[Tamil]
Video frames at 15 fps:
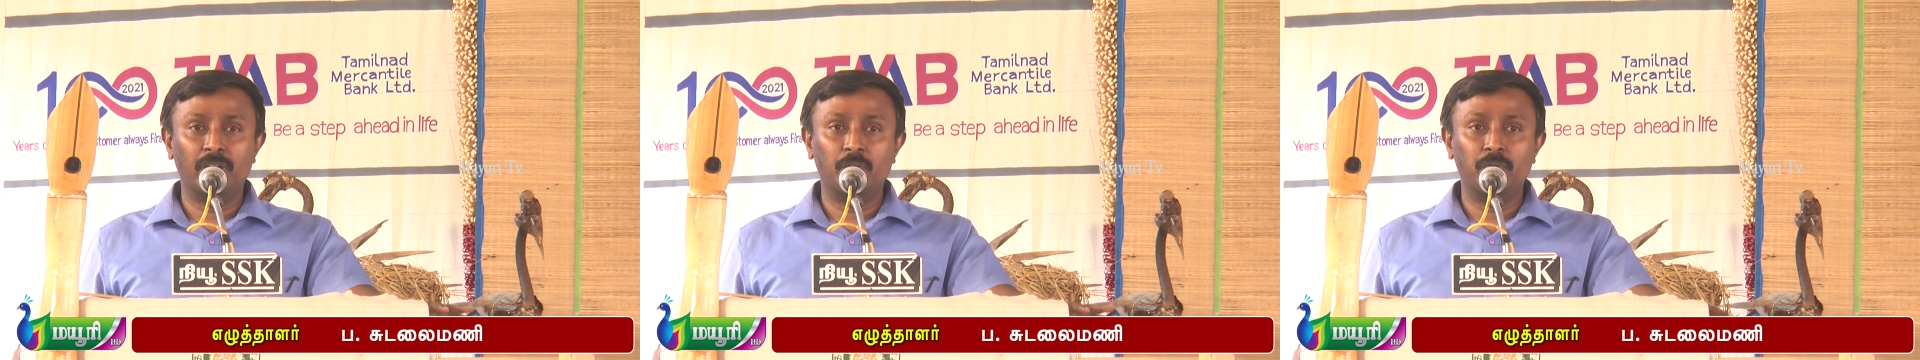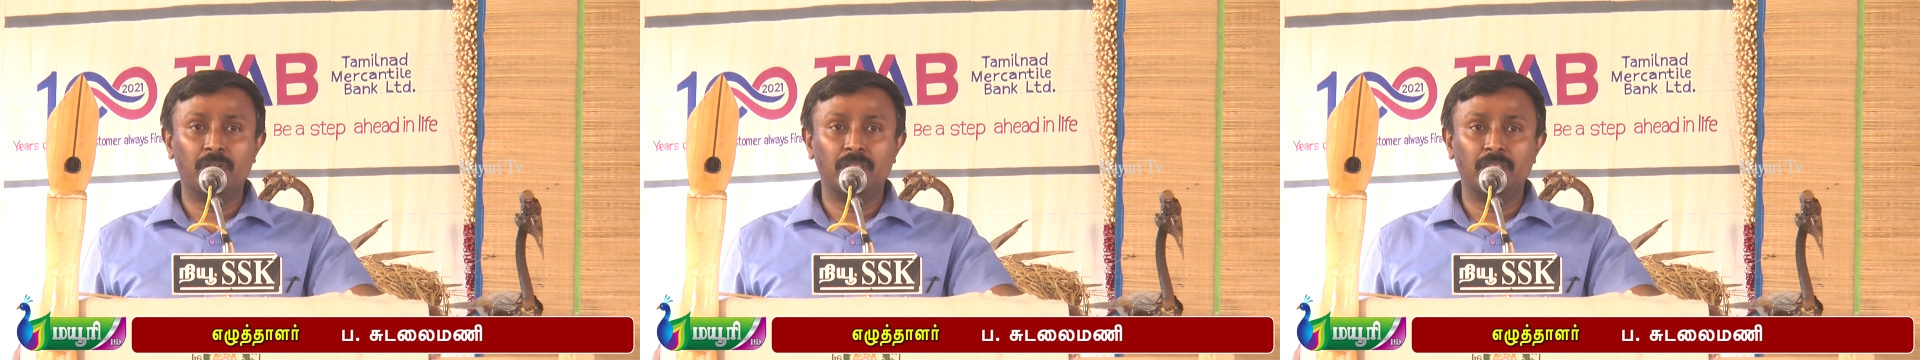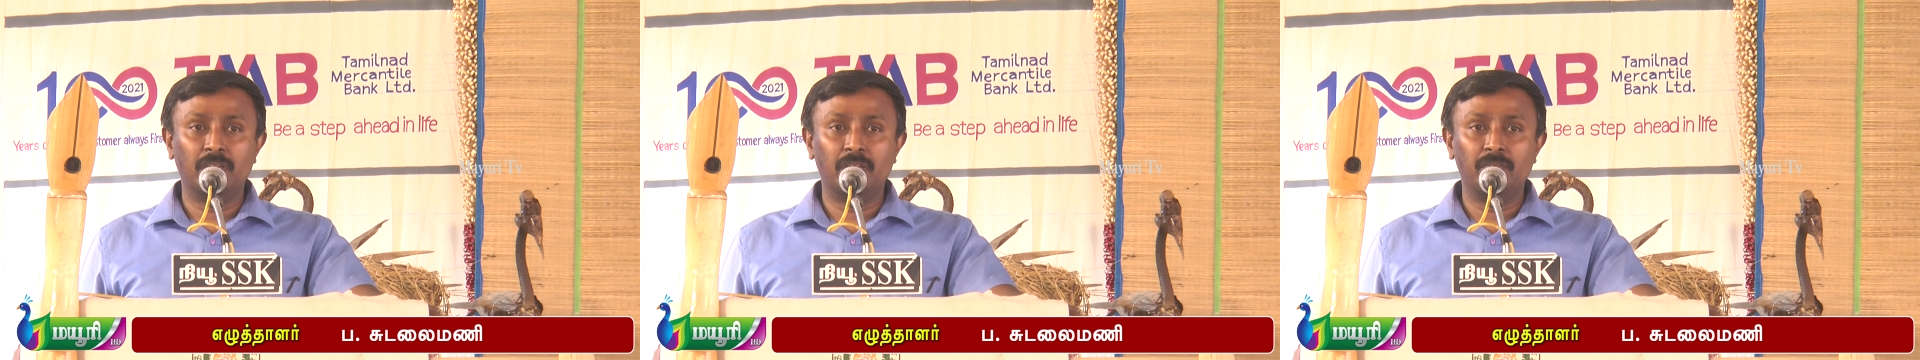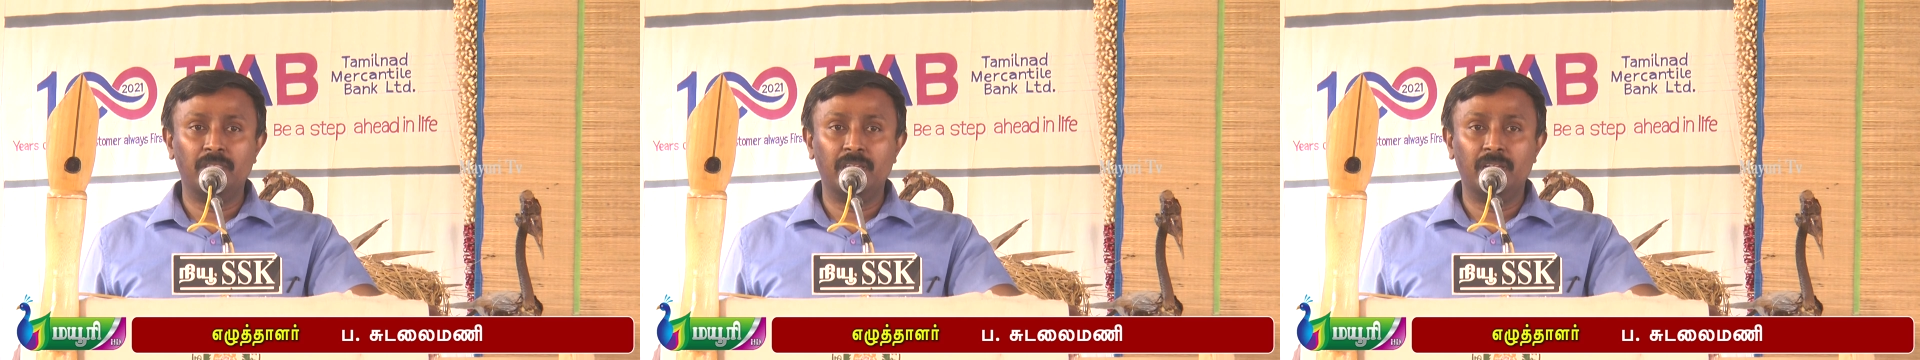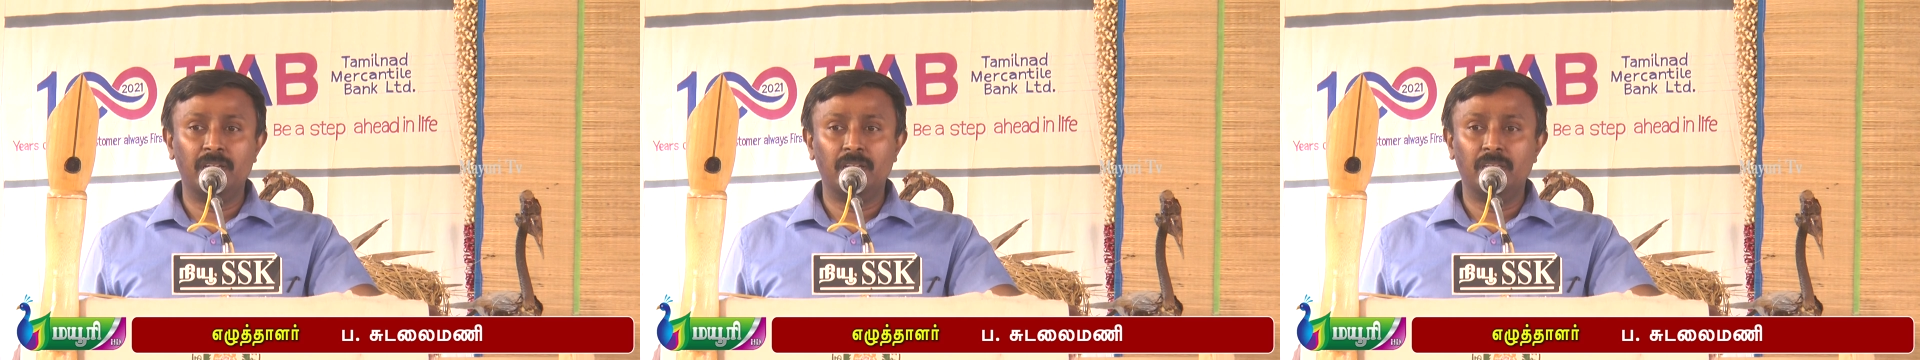அளவுக்கு அந்த
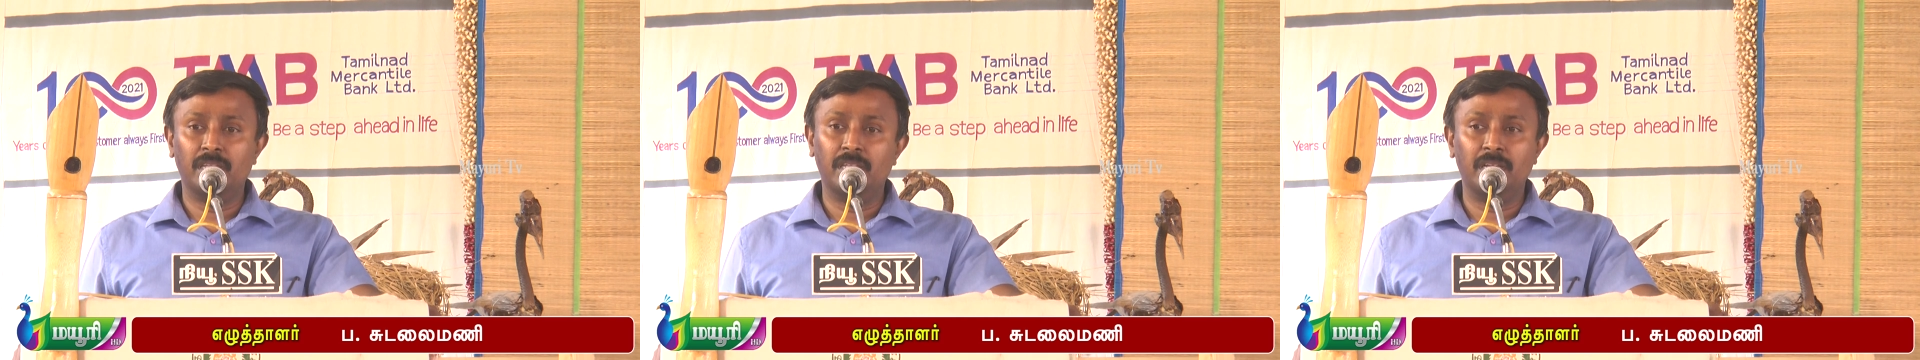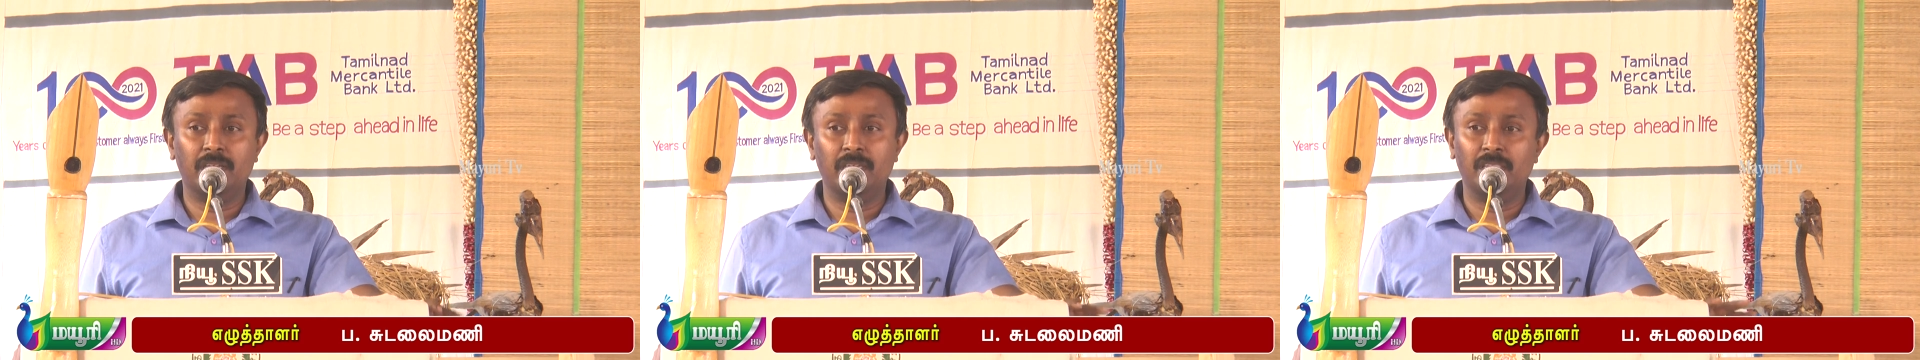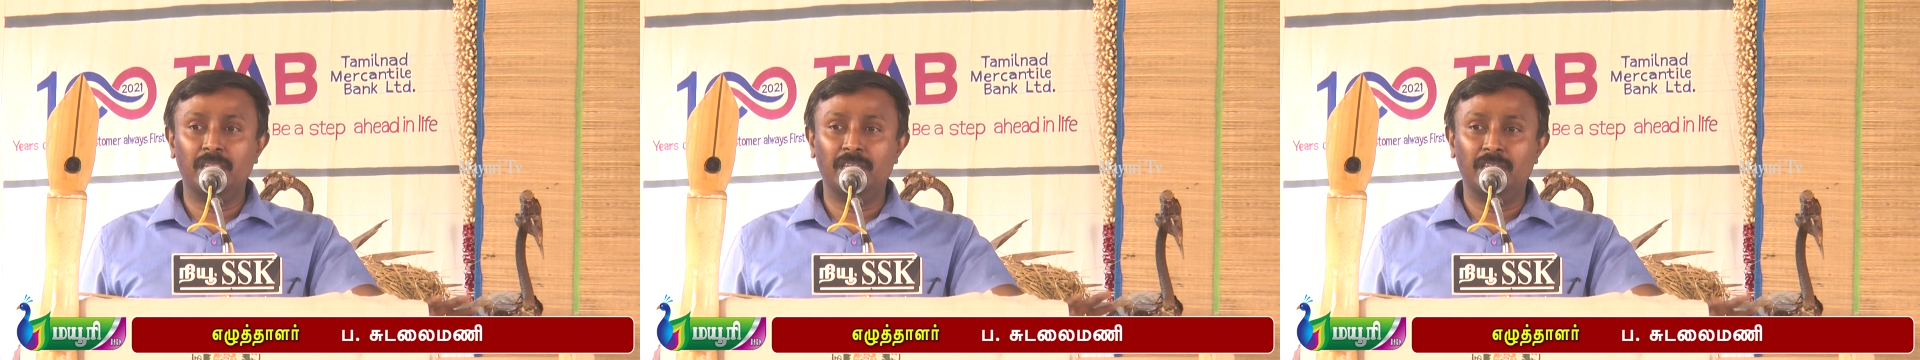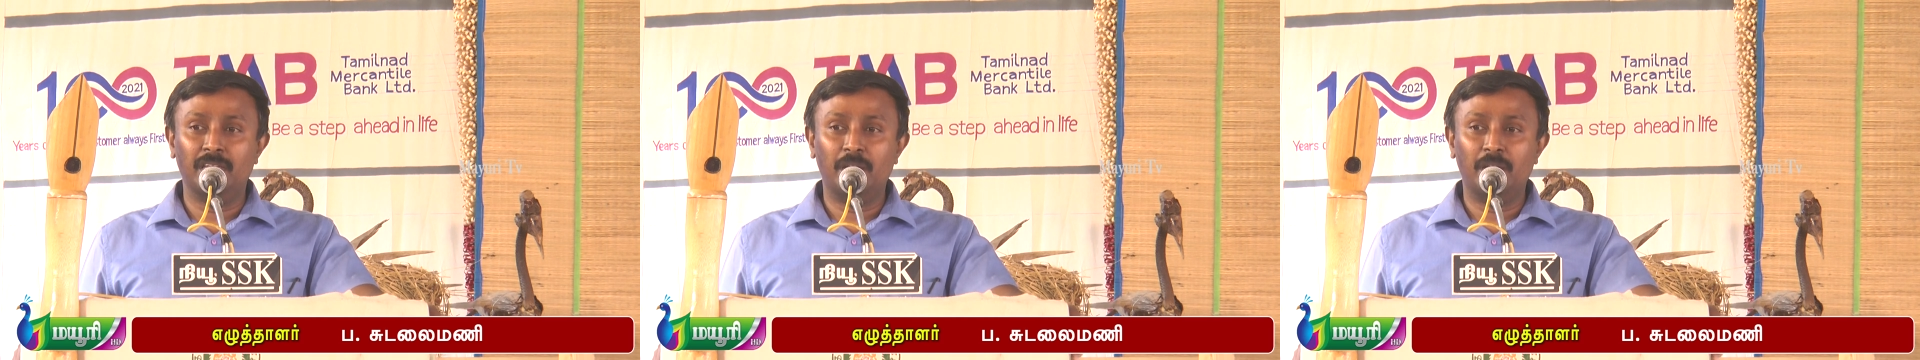கவிதைகள் இருக்குது